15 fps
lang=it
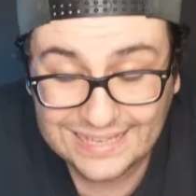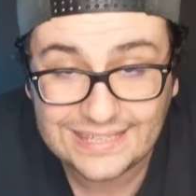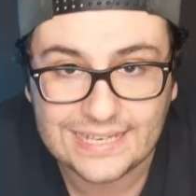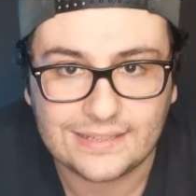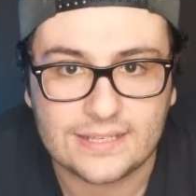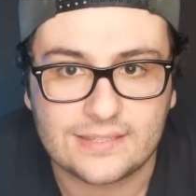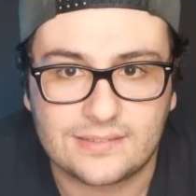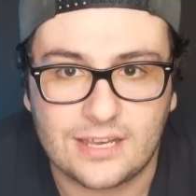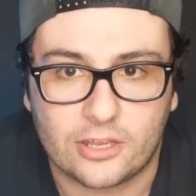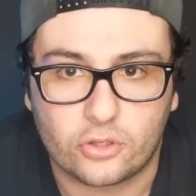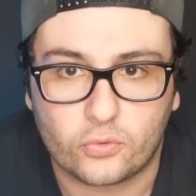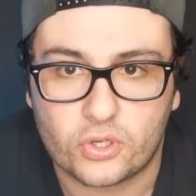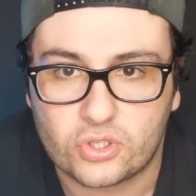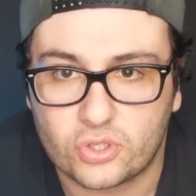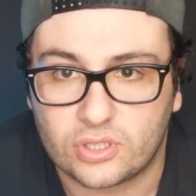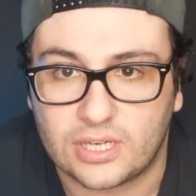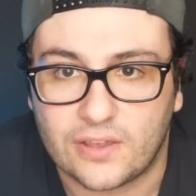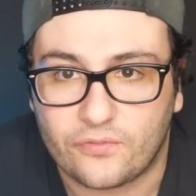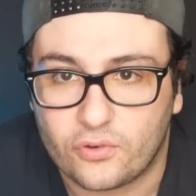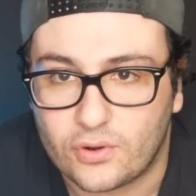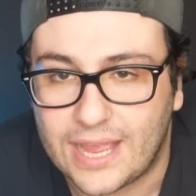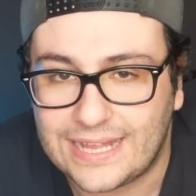a chi è destinato questo
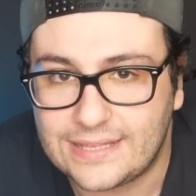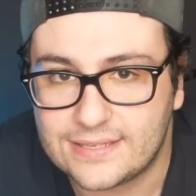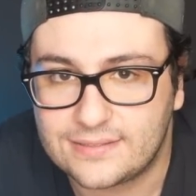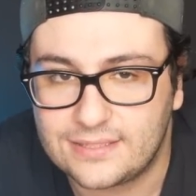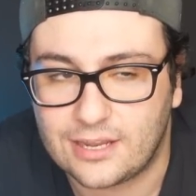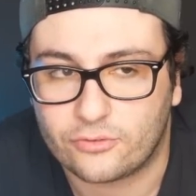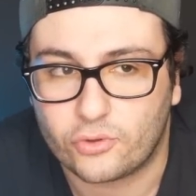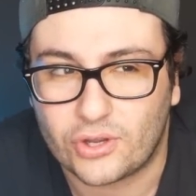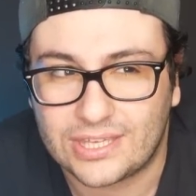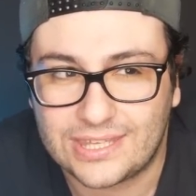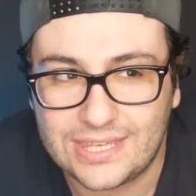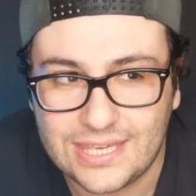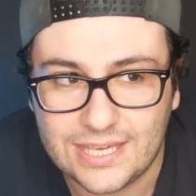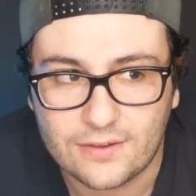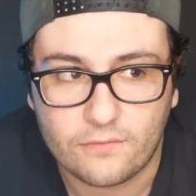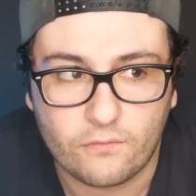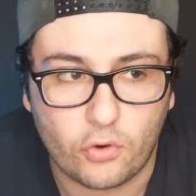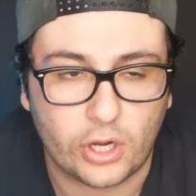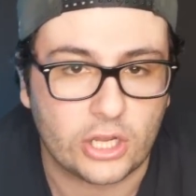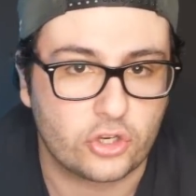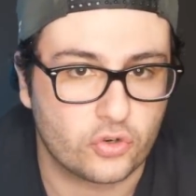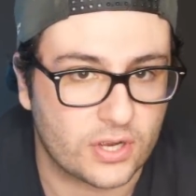telefono? È destinato a chi
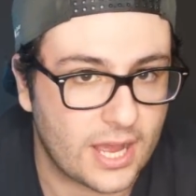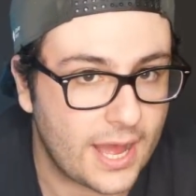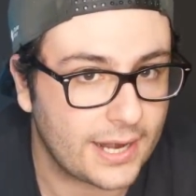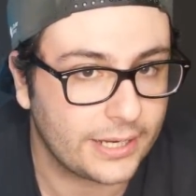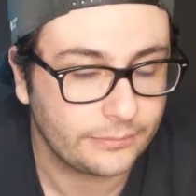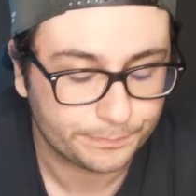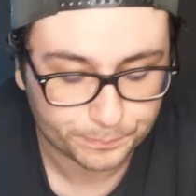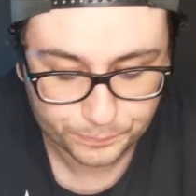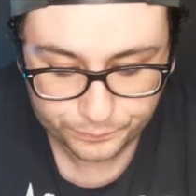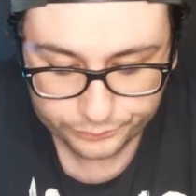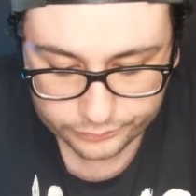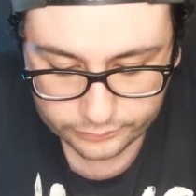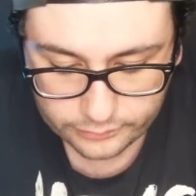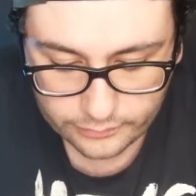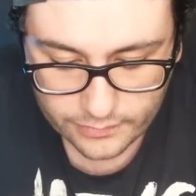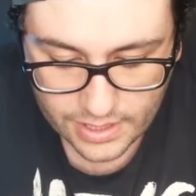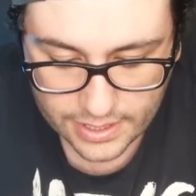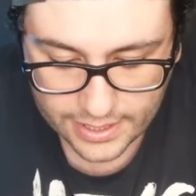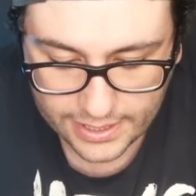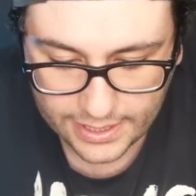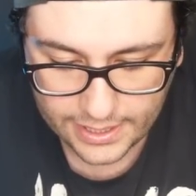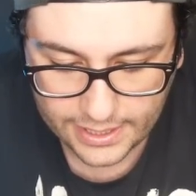vuole giocare,
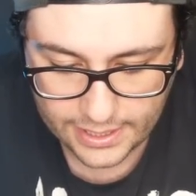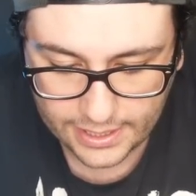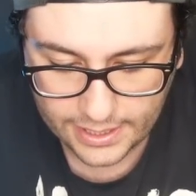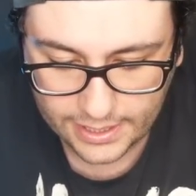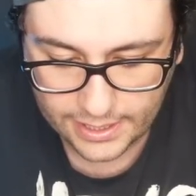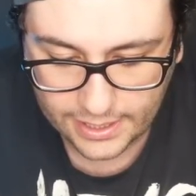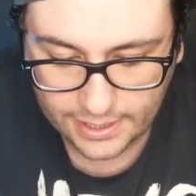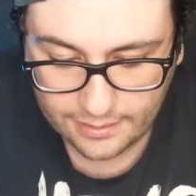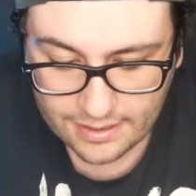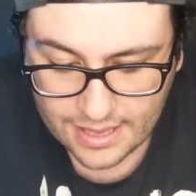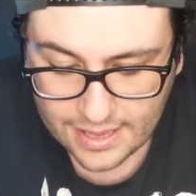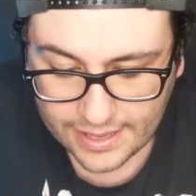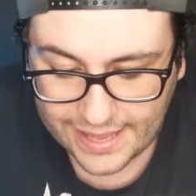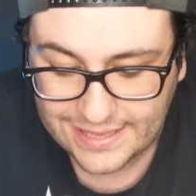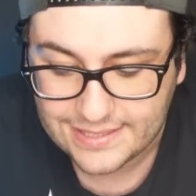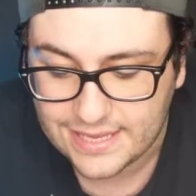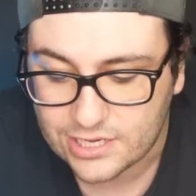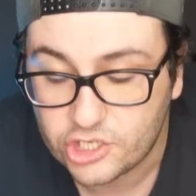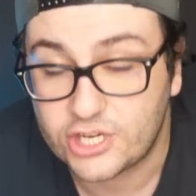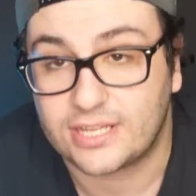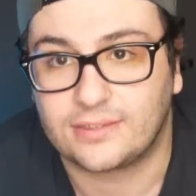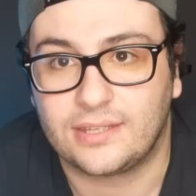e, e, chi
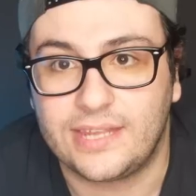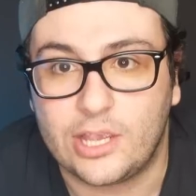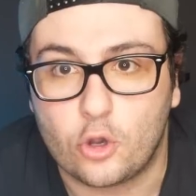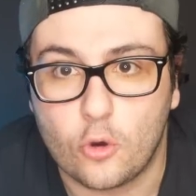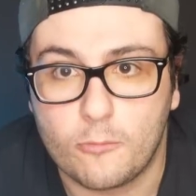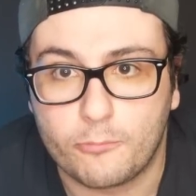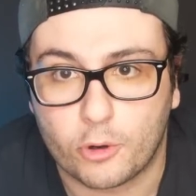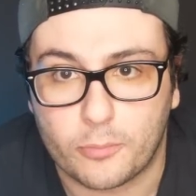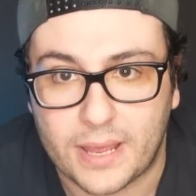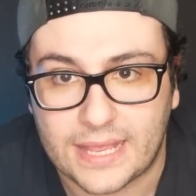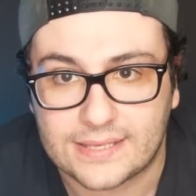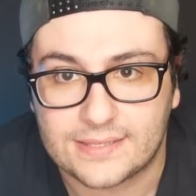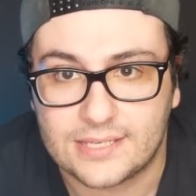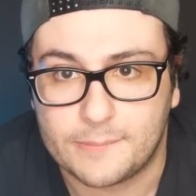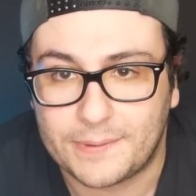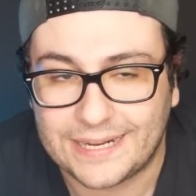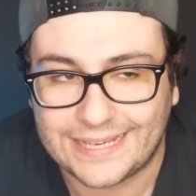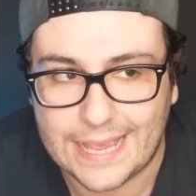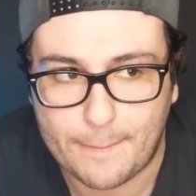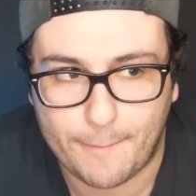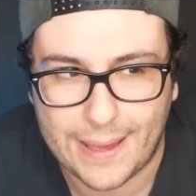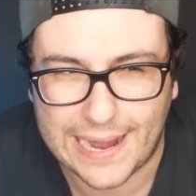accetta dei compromessi.
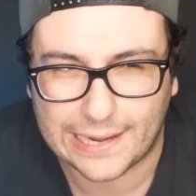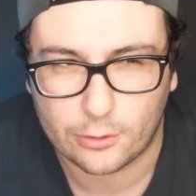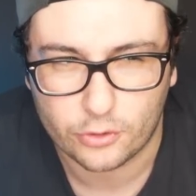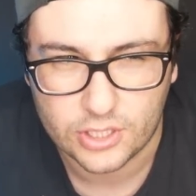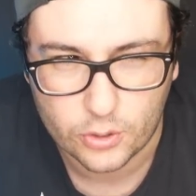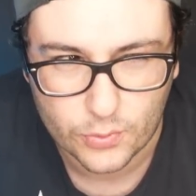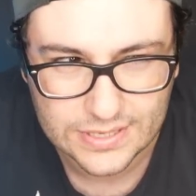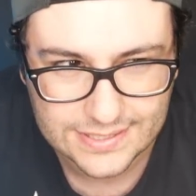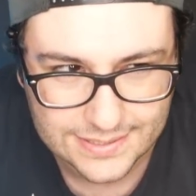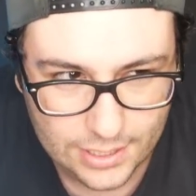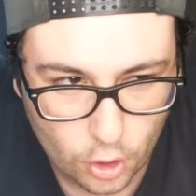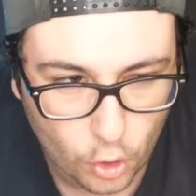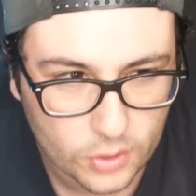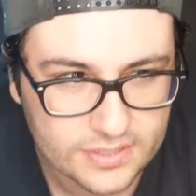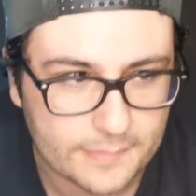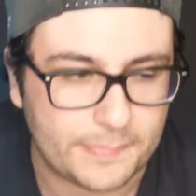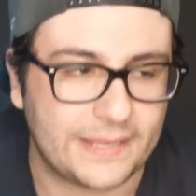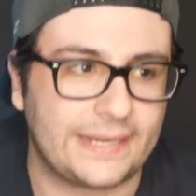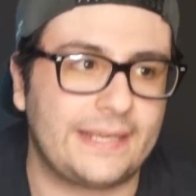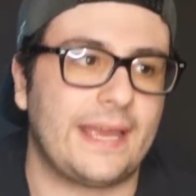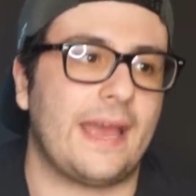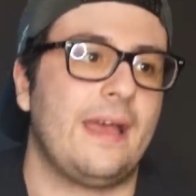Perché parlo di questa cosa?
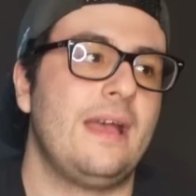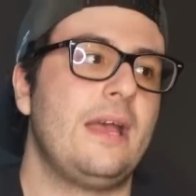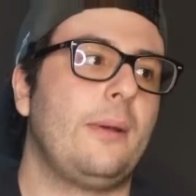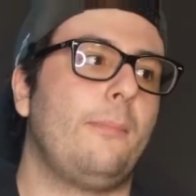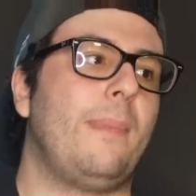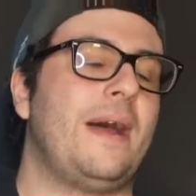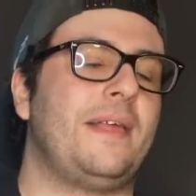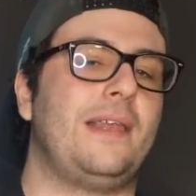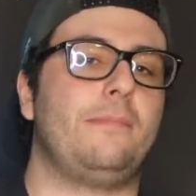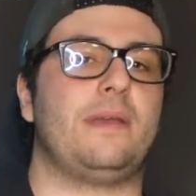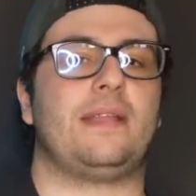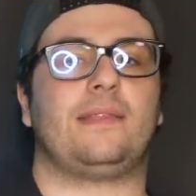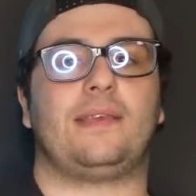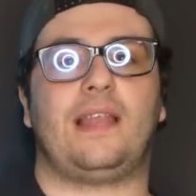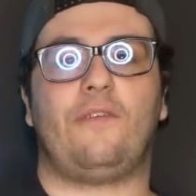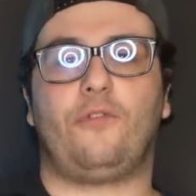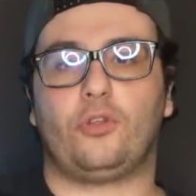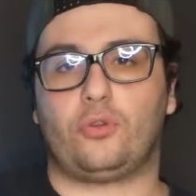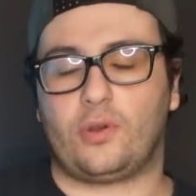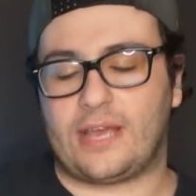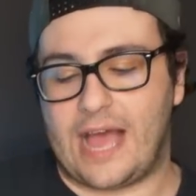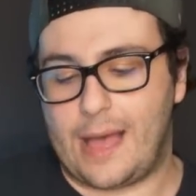Perché banalmente la
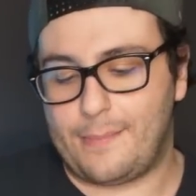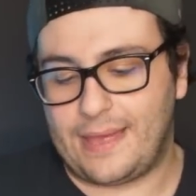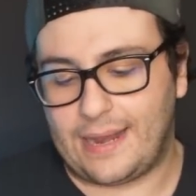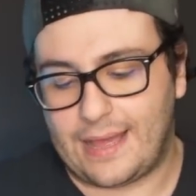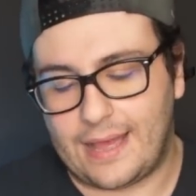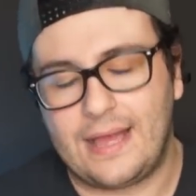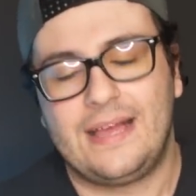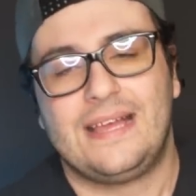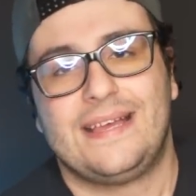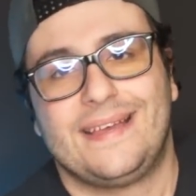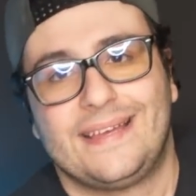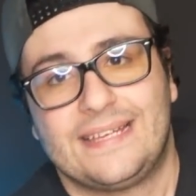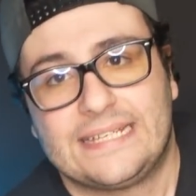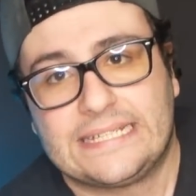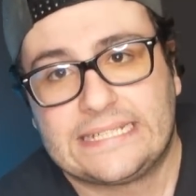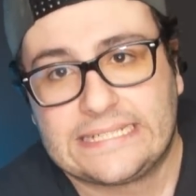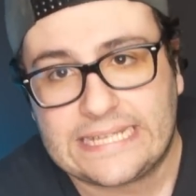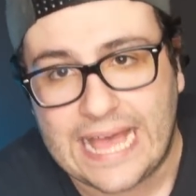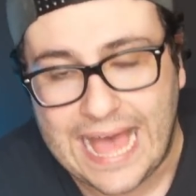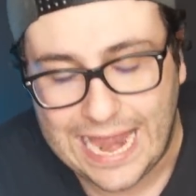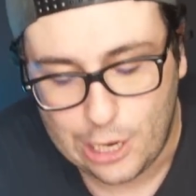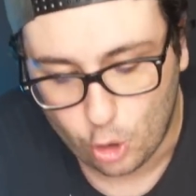fotocamera.
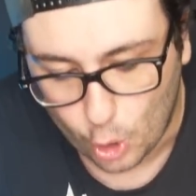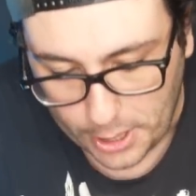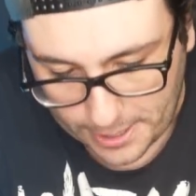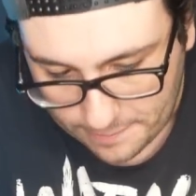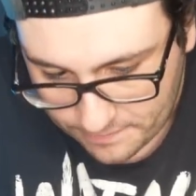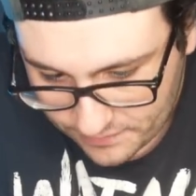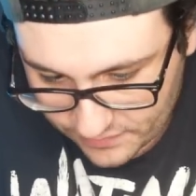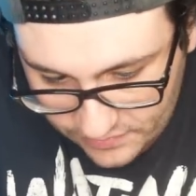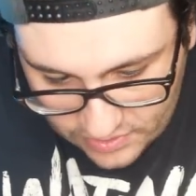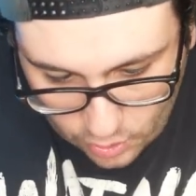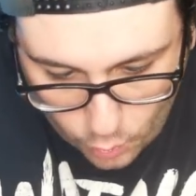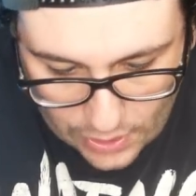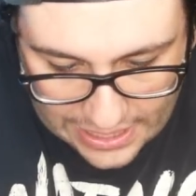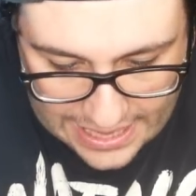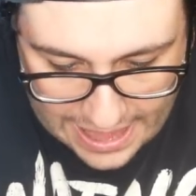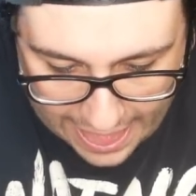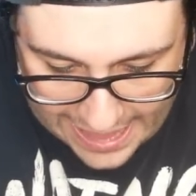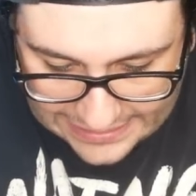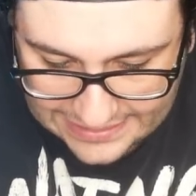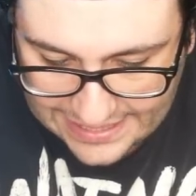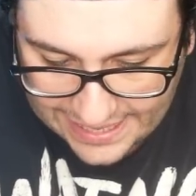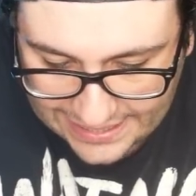Allora,
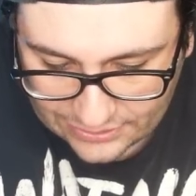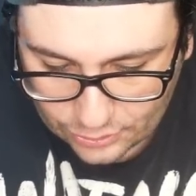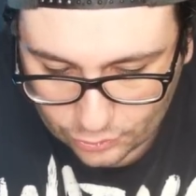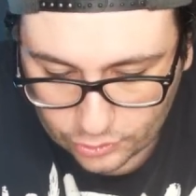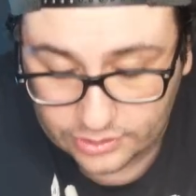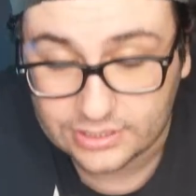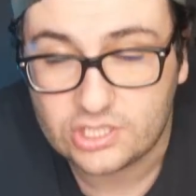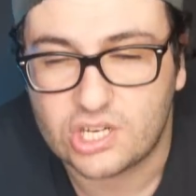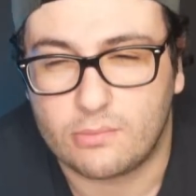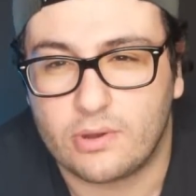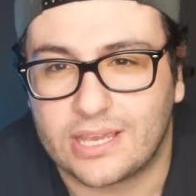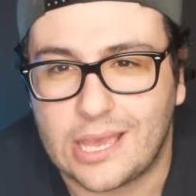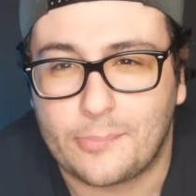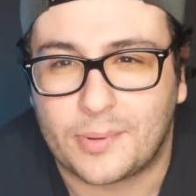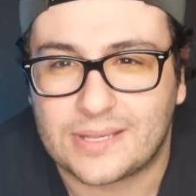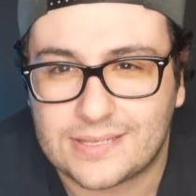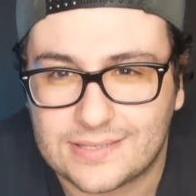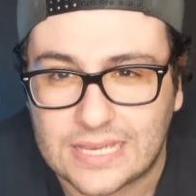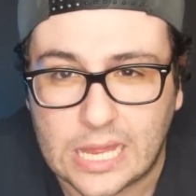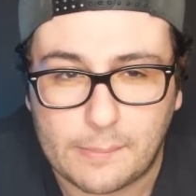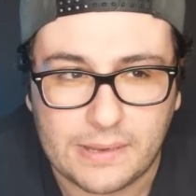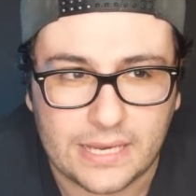quella dietro diciamo che è
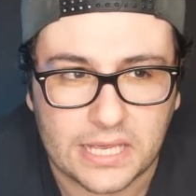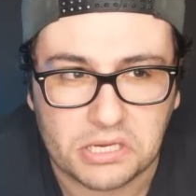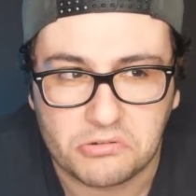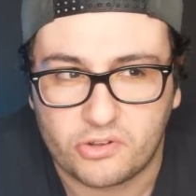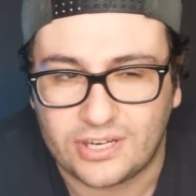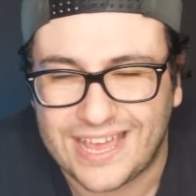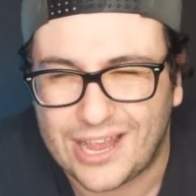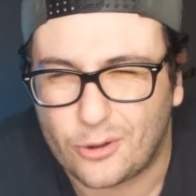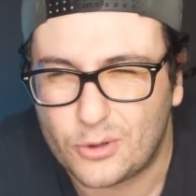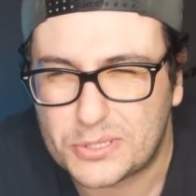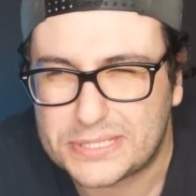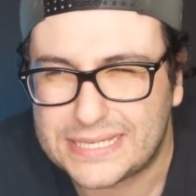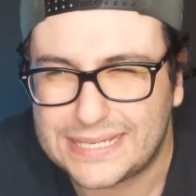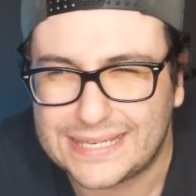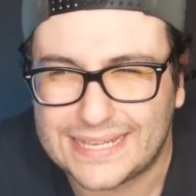passabile, non è così